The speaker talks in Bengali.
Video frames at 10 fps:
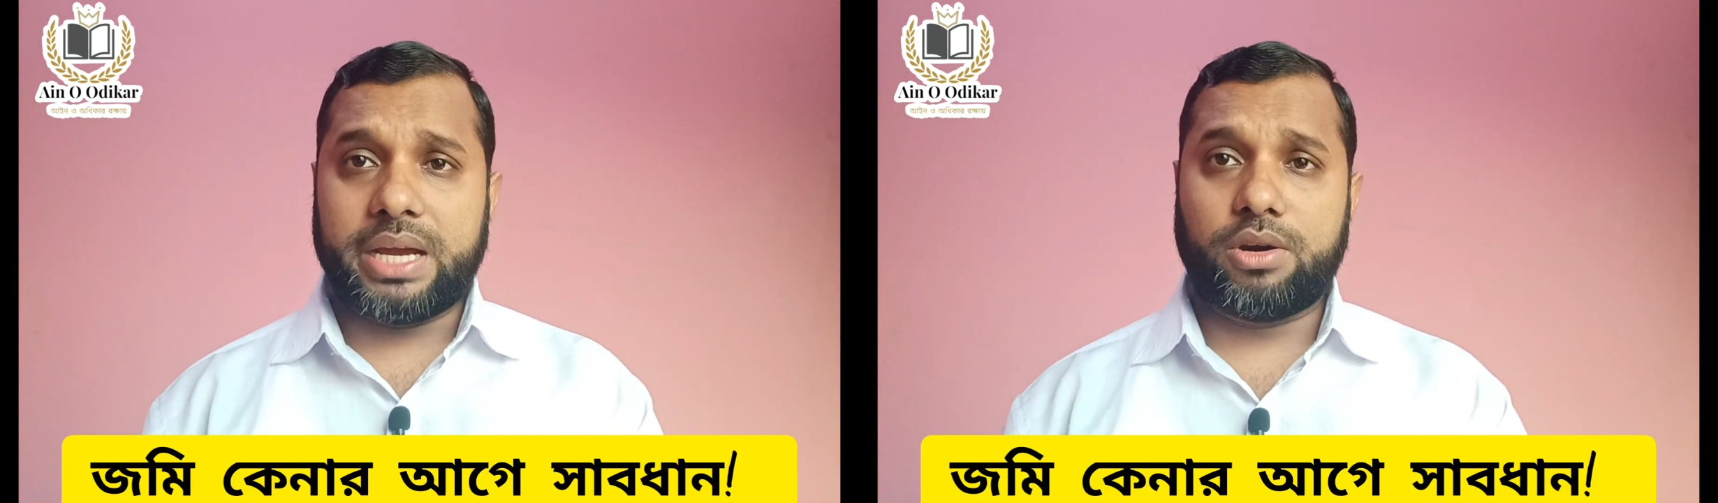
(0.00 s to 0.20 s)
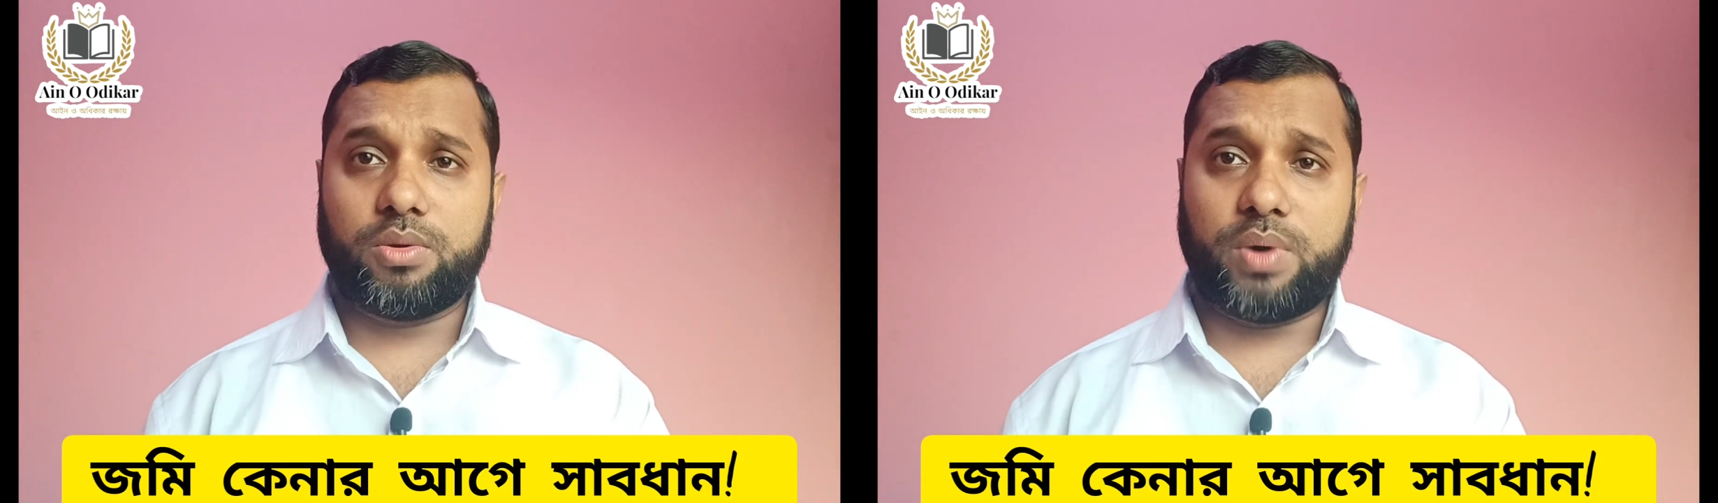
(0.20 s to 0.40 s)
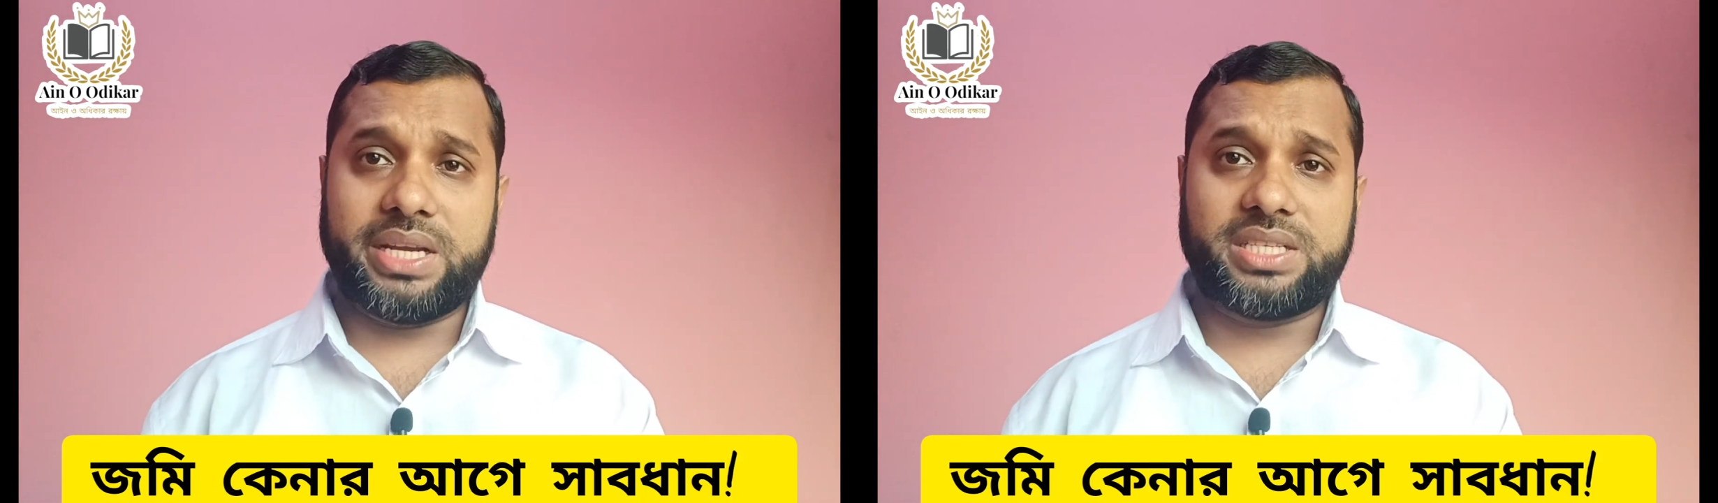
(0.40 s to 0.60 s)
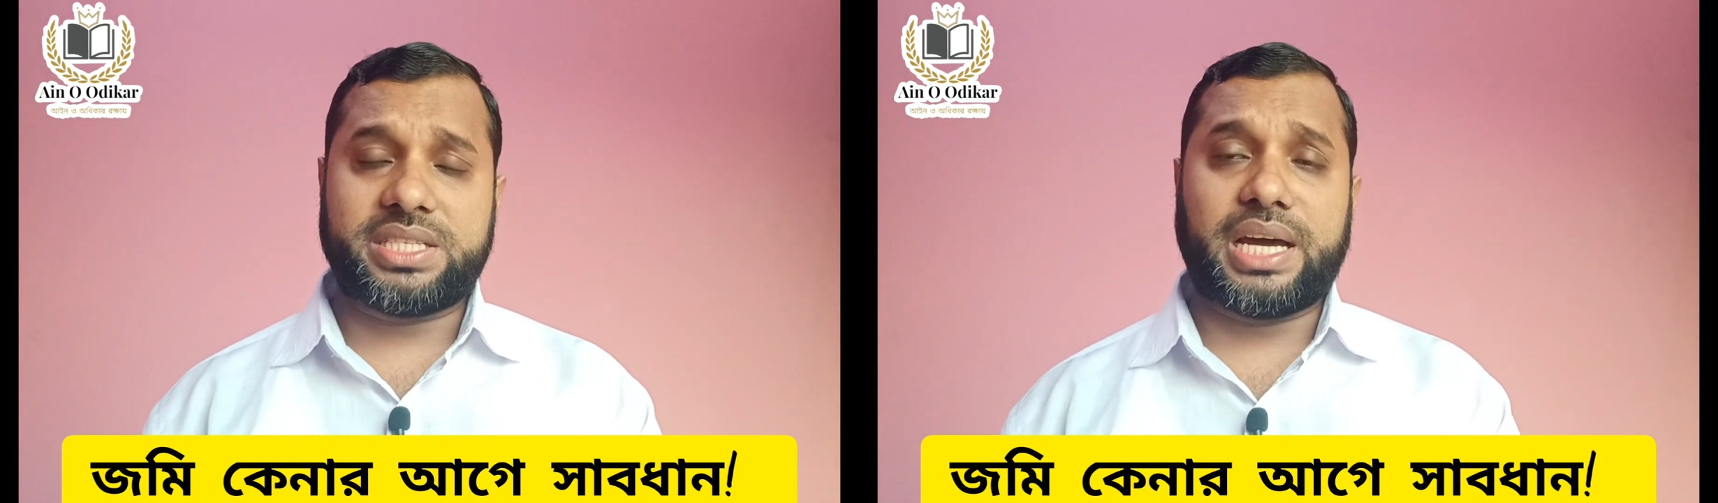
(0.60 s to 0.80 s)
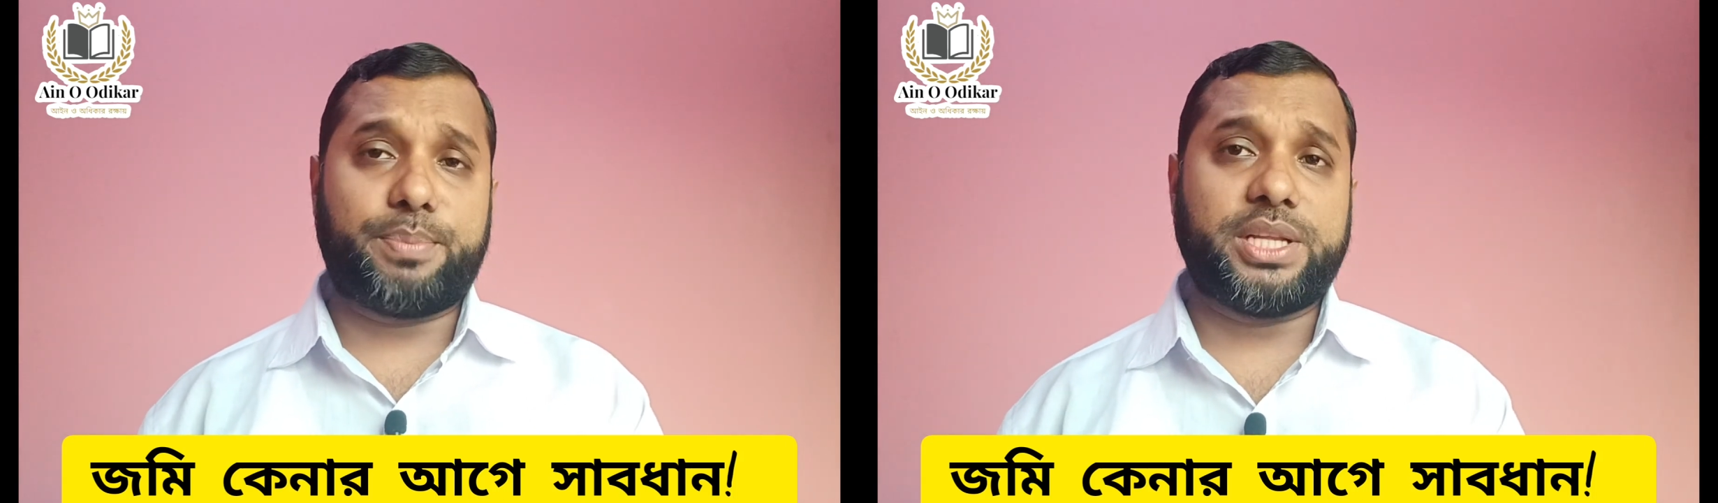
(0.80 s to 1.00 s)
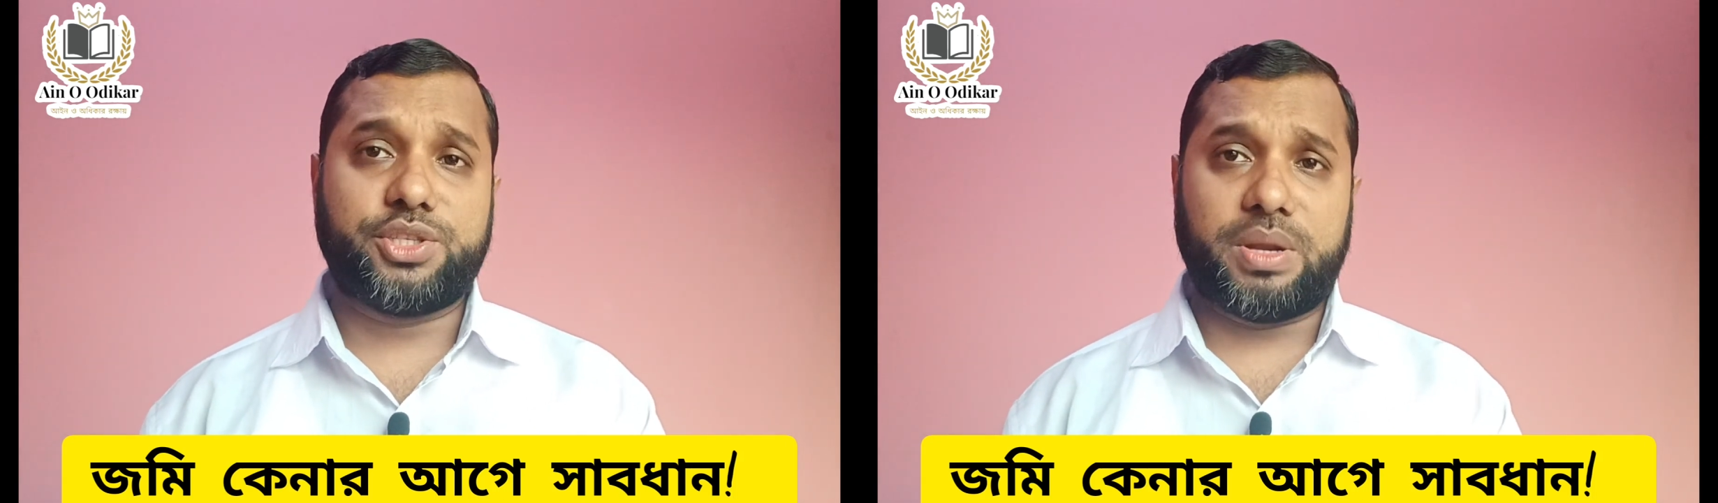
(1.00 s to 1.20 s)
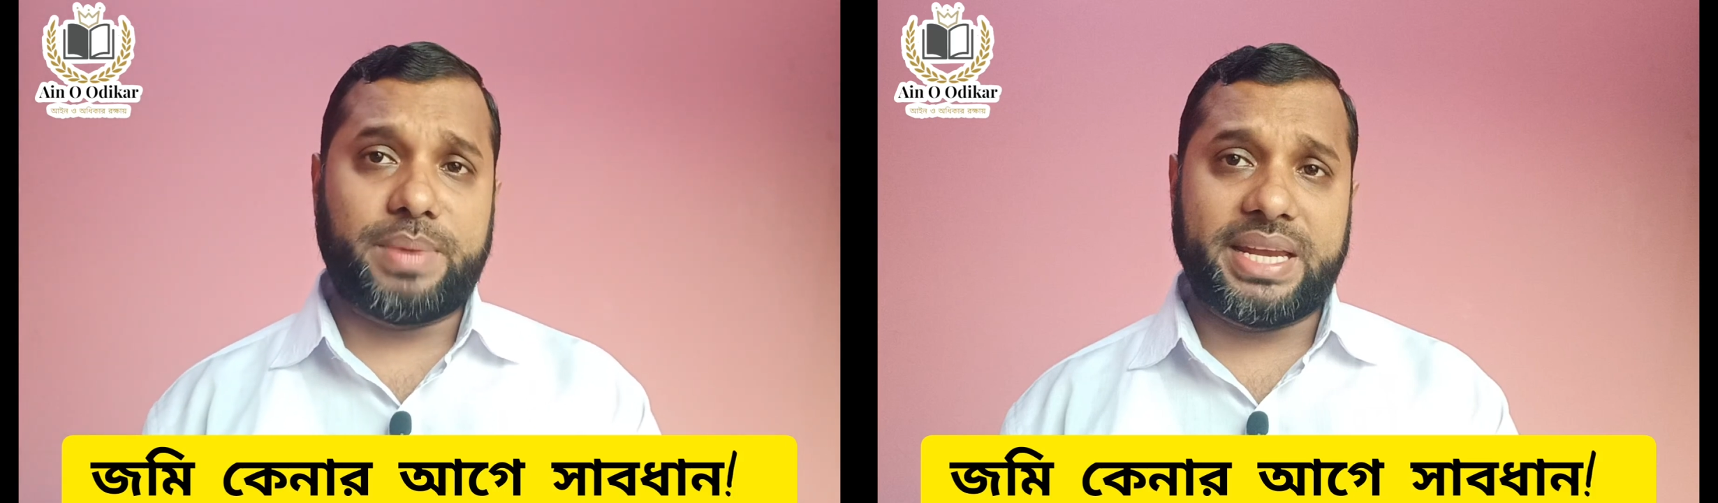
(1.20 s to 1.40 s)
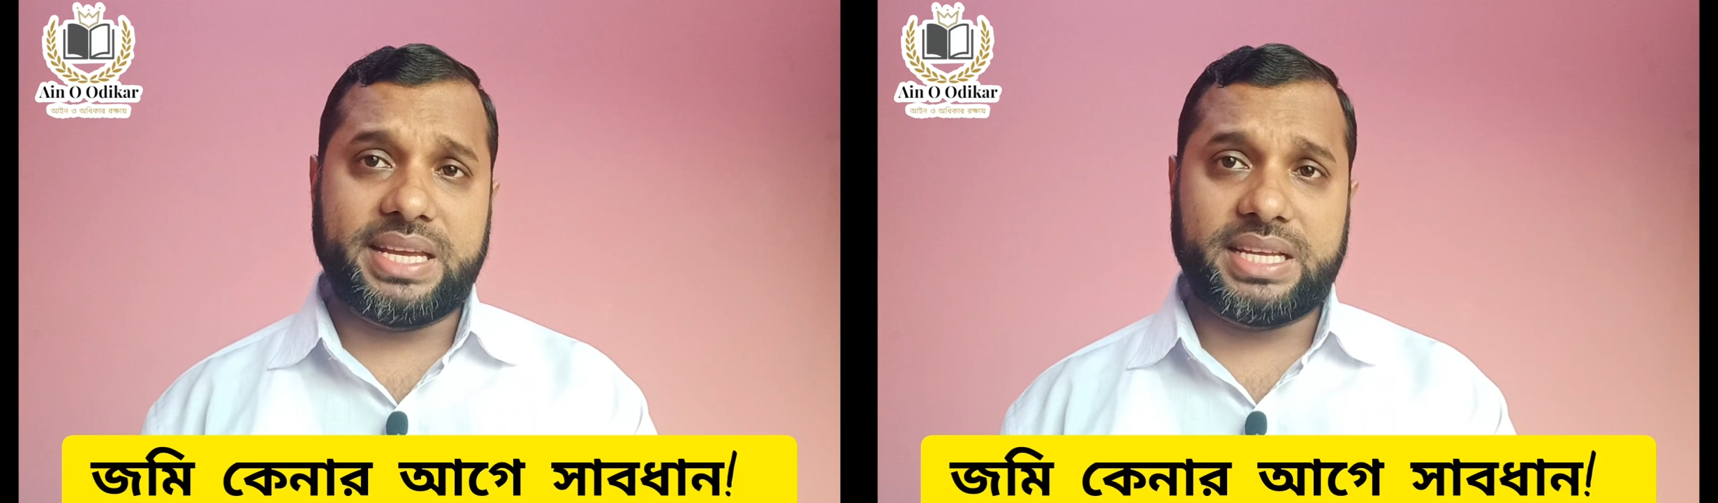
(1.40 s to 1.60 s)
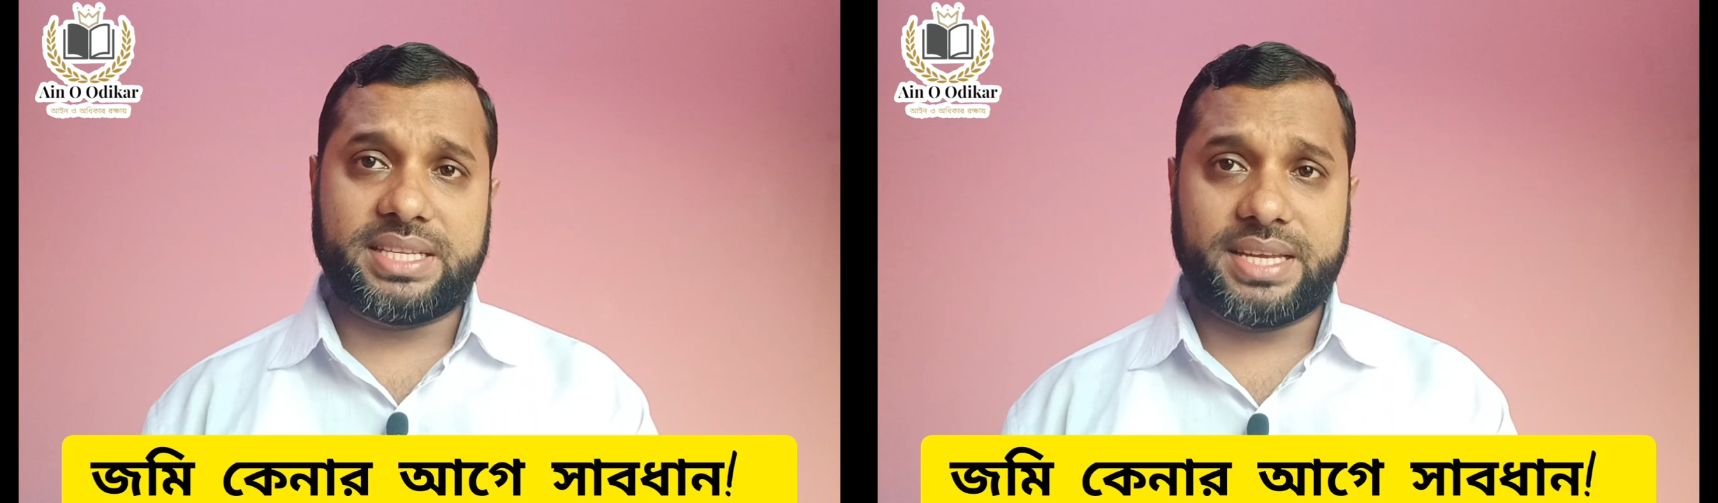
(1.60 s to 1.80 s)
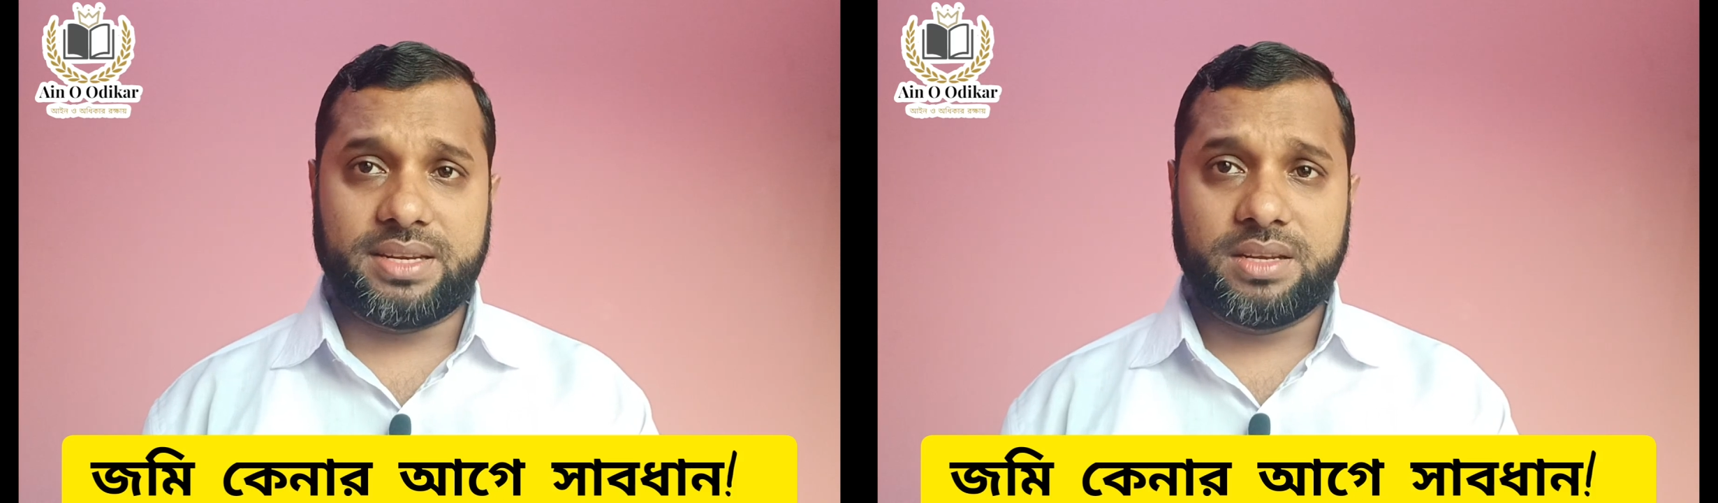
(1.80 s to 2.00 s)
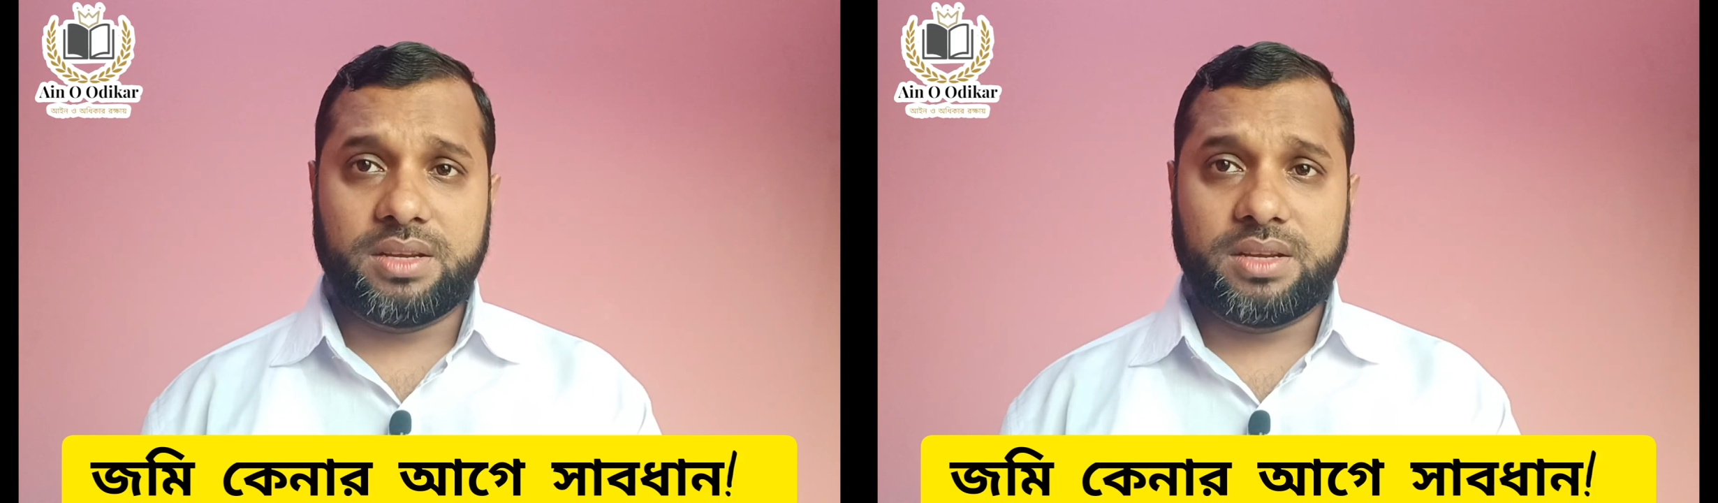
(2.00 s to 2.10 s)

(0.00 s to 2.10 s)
এখন ওয়ারিশ তার পাঁচজনের মালিক আছেন